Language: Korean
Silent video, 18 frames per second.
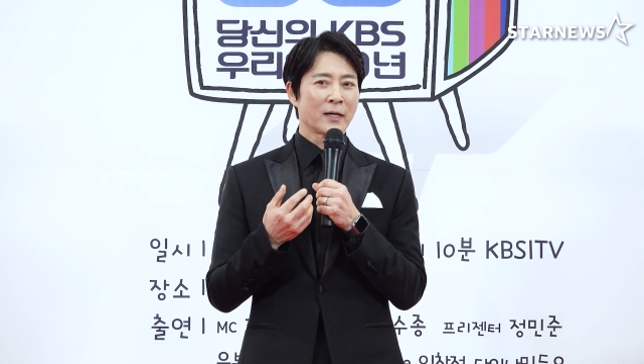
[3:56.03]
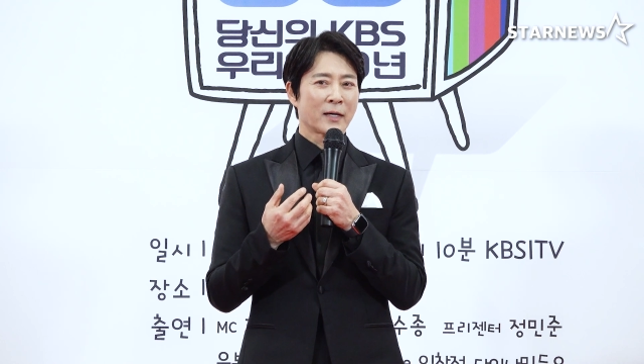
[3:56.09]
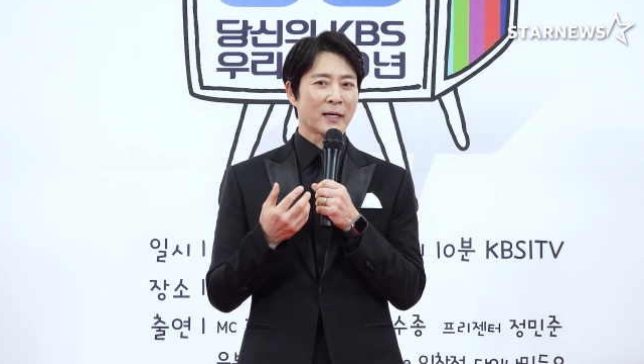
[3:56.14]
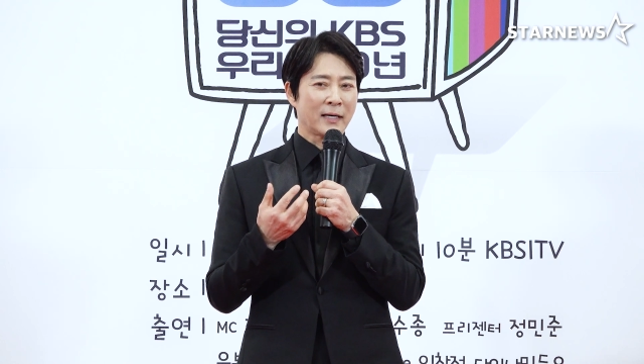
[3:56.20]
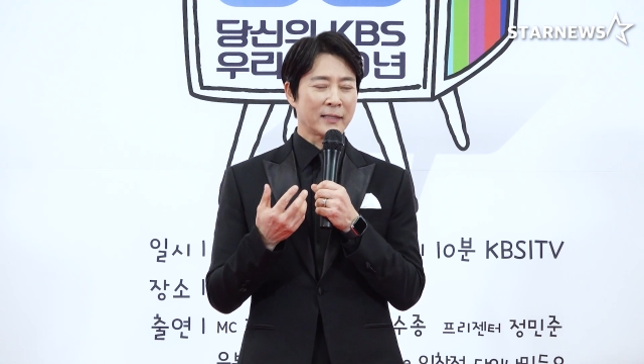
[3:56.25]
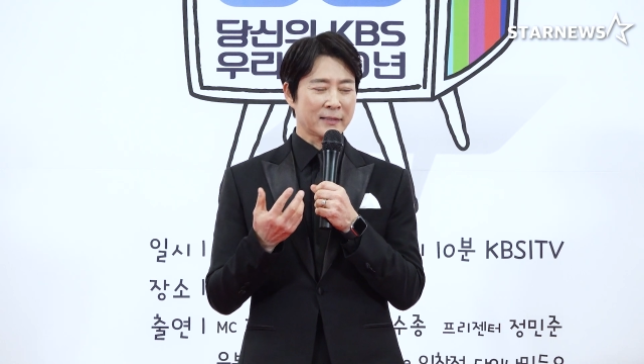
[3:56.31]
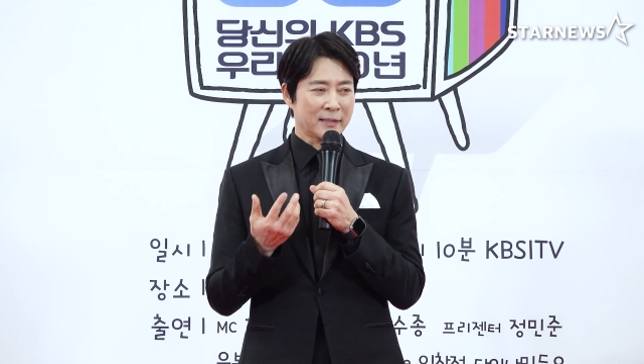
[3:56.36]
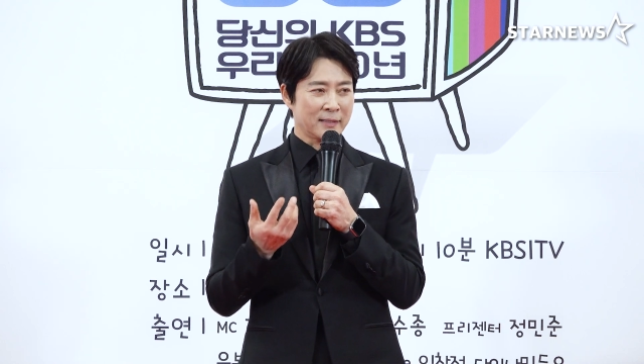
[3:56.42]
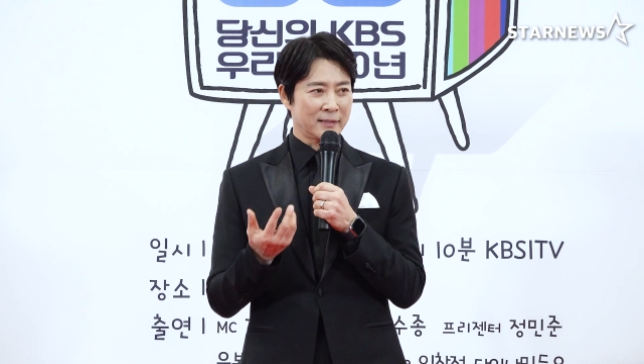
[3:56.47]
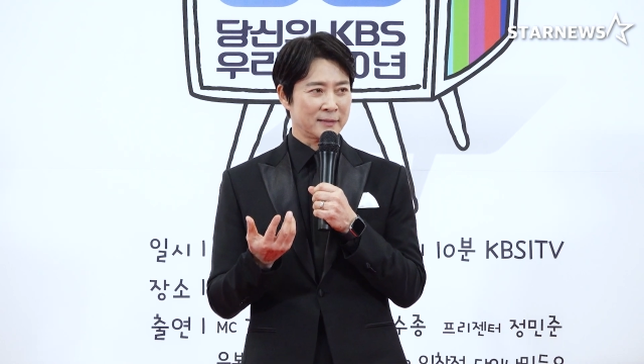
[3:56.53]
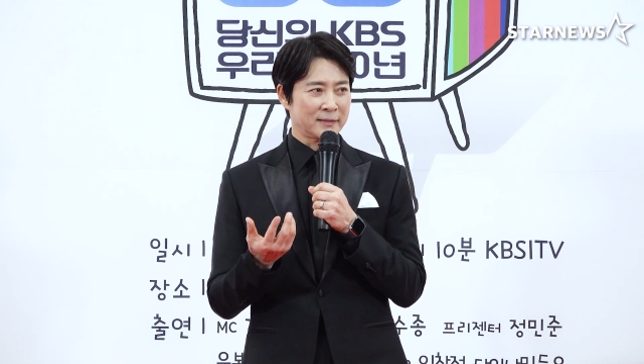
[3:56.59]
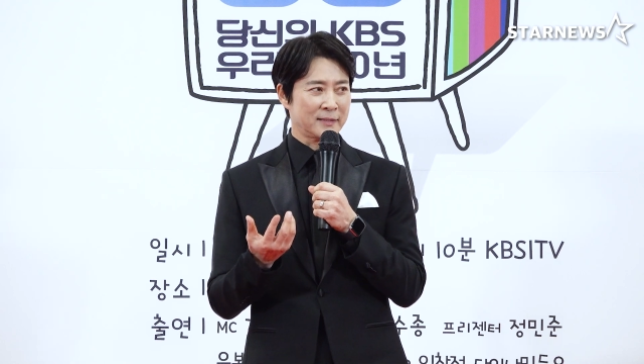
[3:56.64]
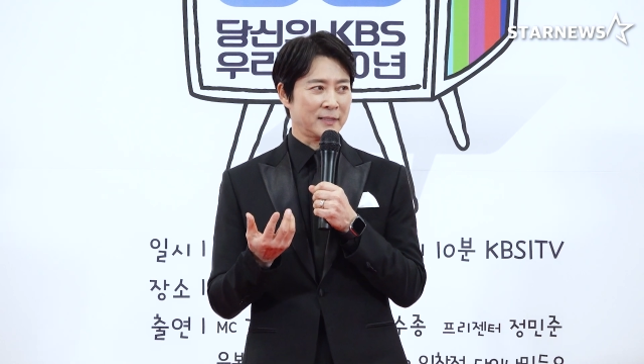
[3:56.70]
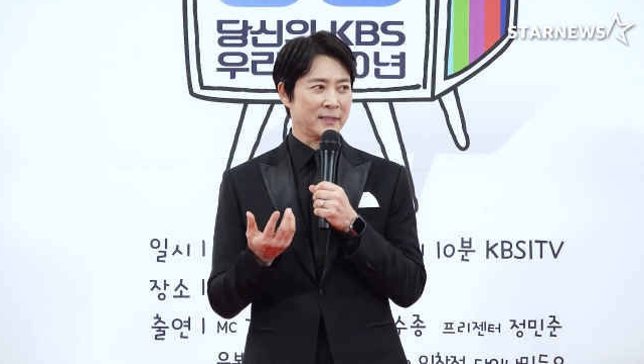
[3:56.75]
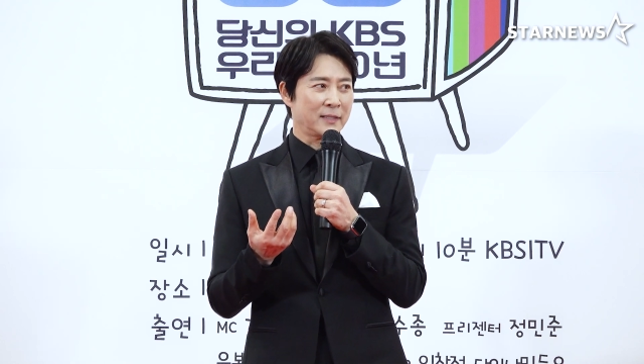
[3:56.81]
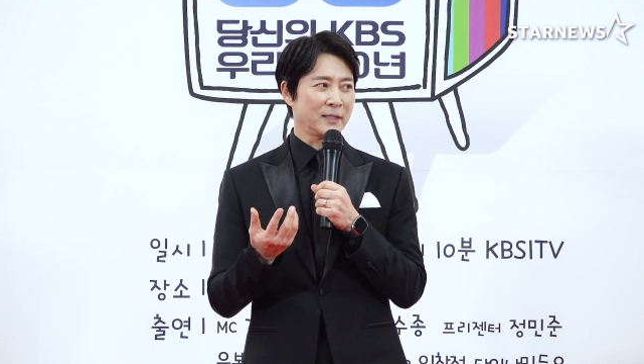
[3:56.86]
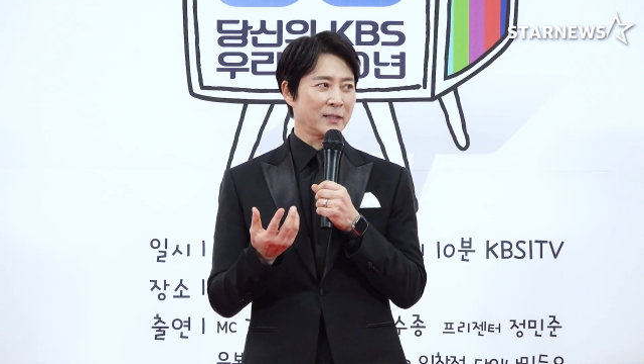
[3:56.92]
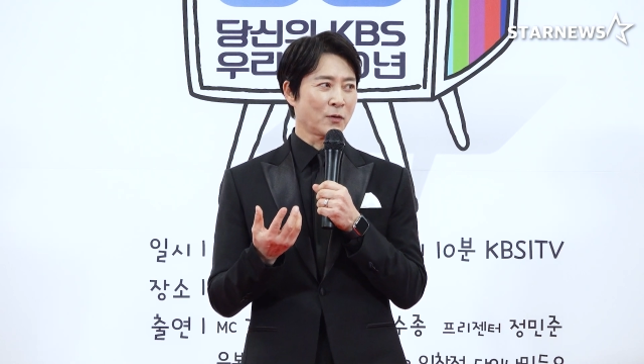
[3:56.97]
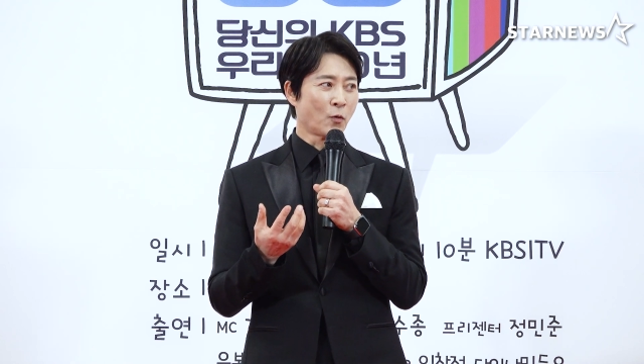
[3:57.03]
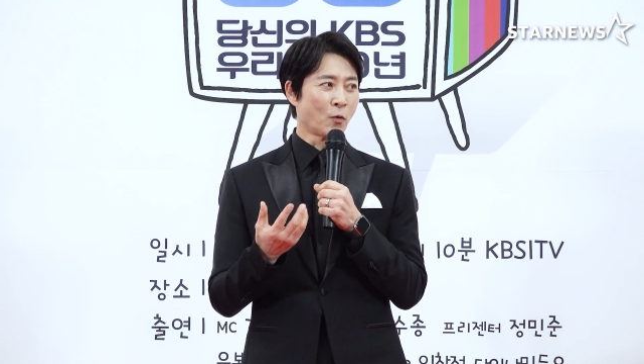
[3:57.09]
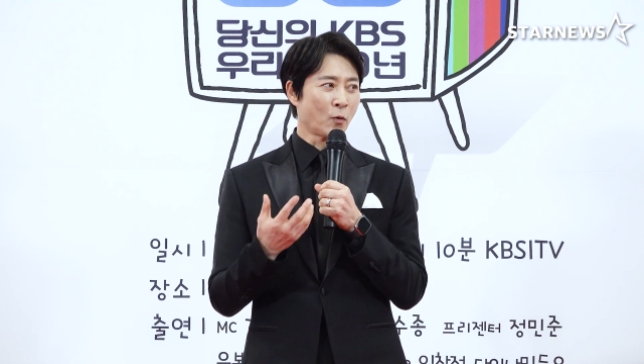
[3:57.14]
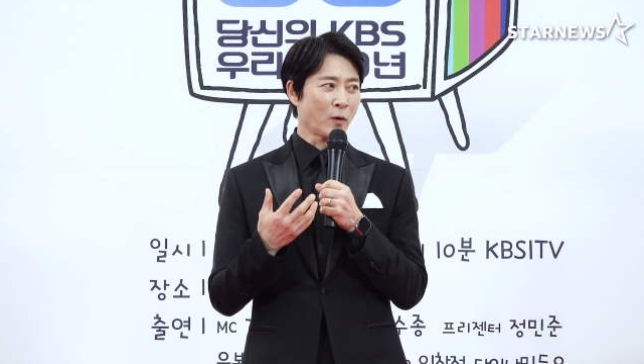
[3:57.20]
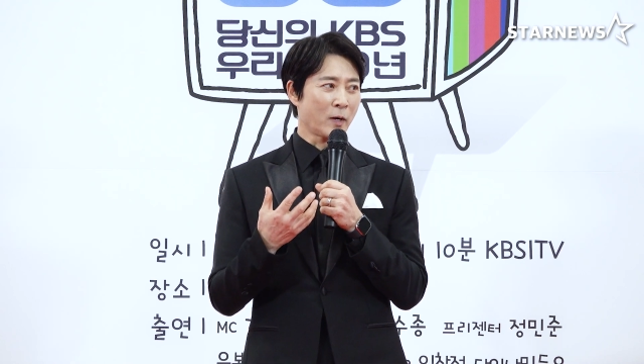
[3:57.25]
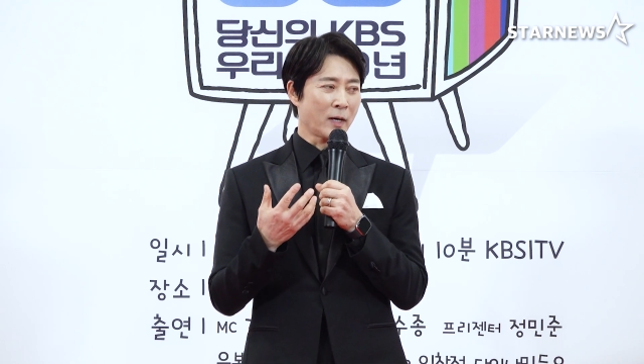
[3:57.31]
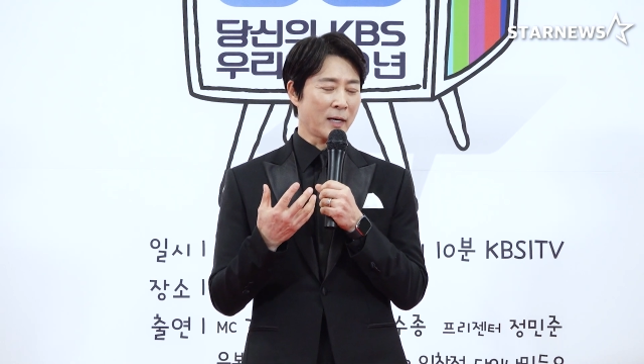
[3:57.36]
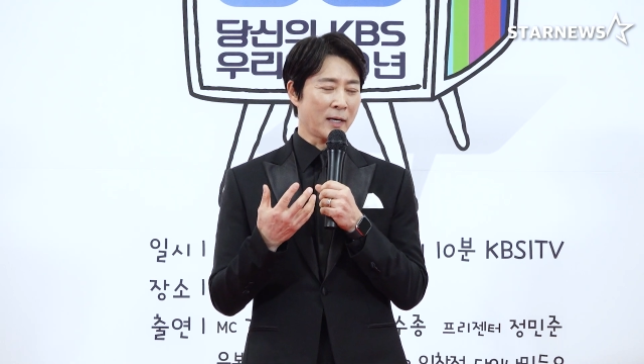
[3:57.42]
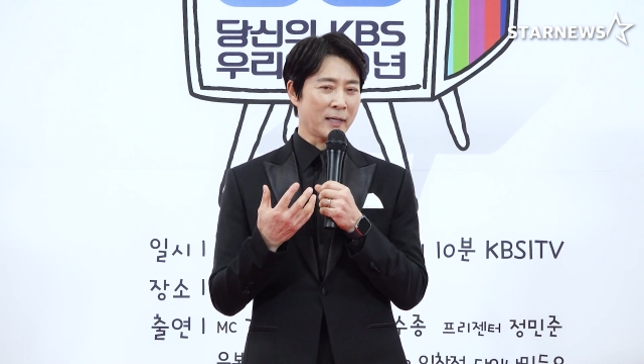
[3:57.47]
갖가지
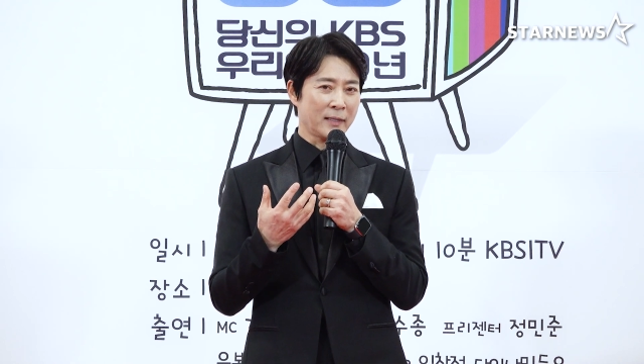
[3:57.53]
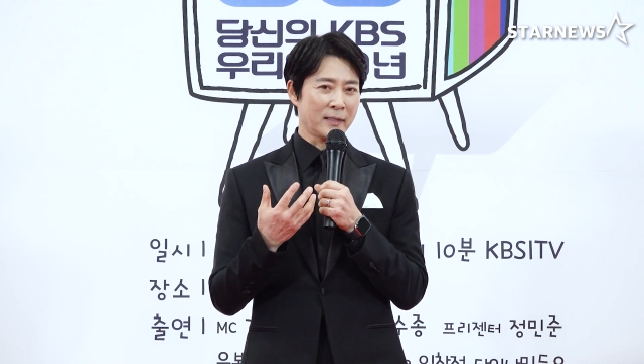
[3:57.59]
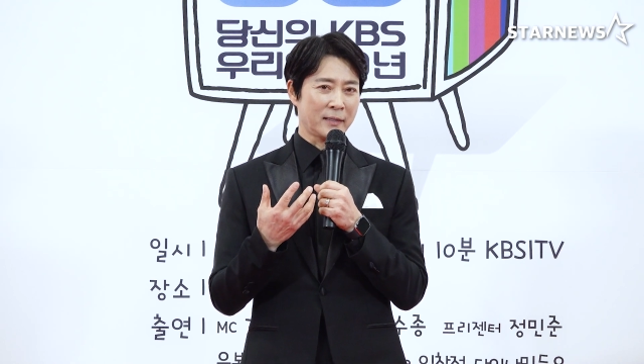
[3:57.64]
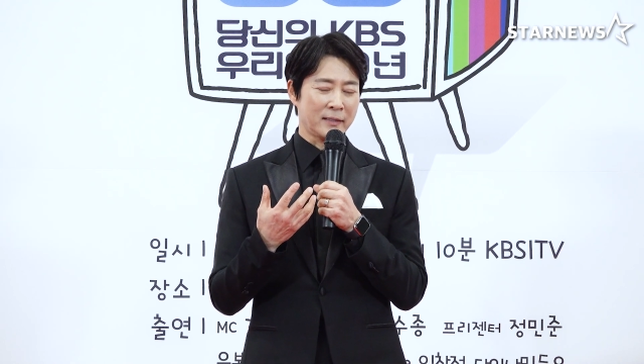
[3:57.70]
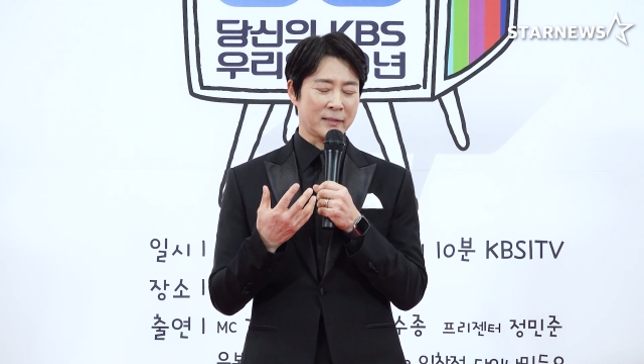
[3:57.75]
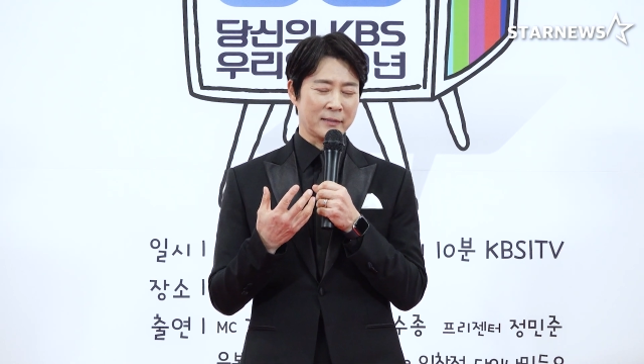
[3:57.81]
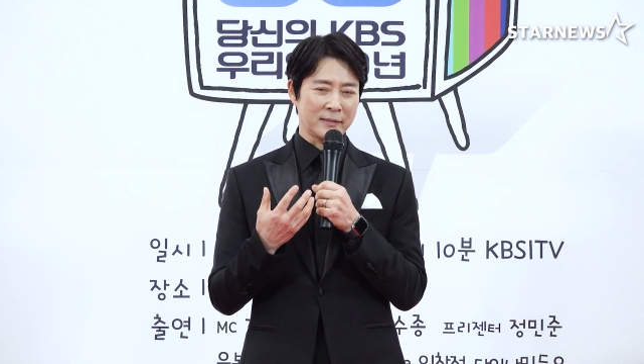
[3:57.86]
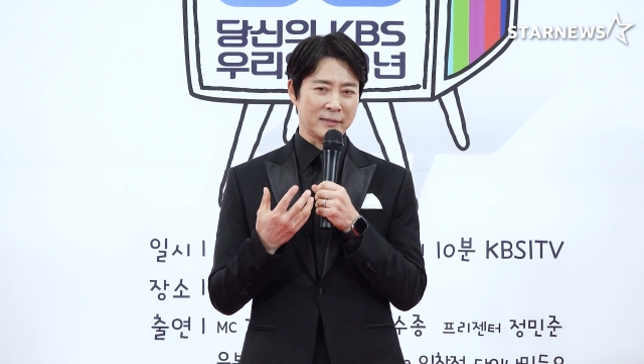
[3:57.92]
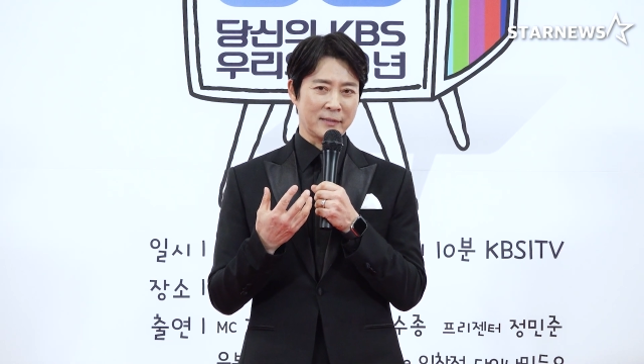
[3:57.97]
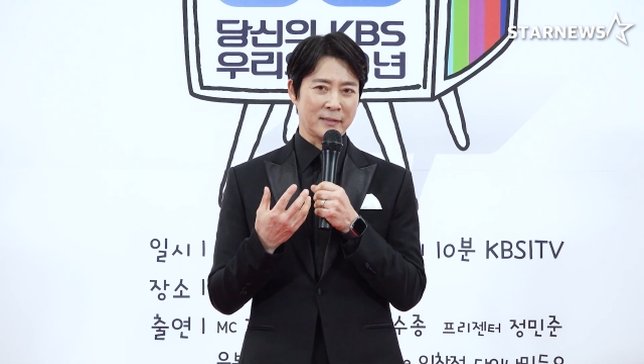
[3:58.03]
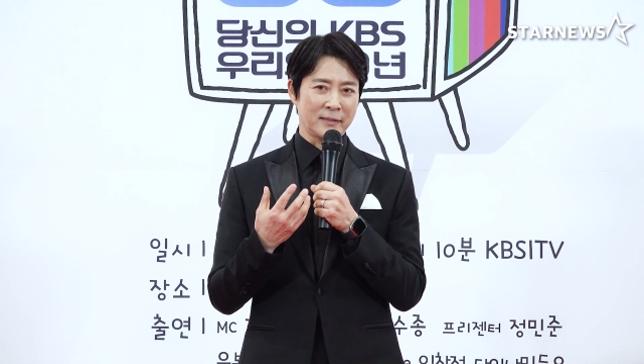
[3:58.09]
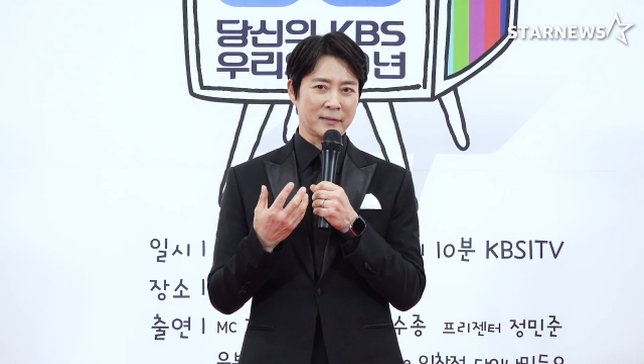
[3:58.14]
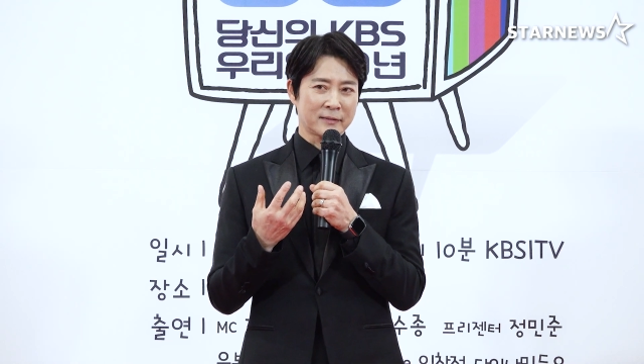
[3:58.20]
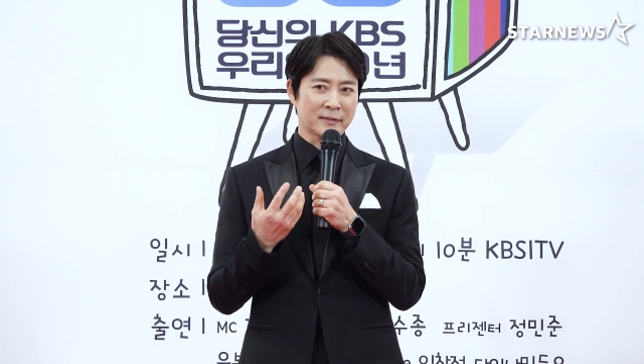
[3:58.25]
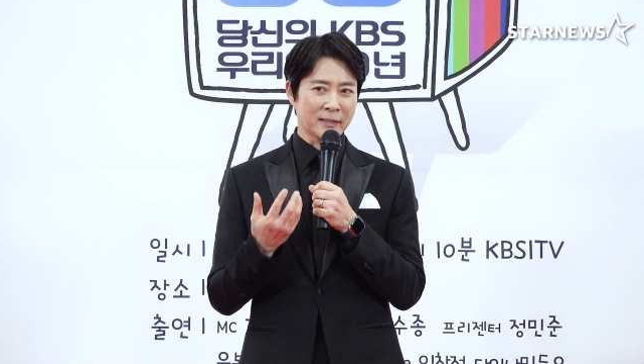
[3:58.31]
온갖 어,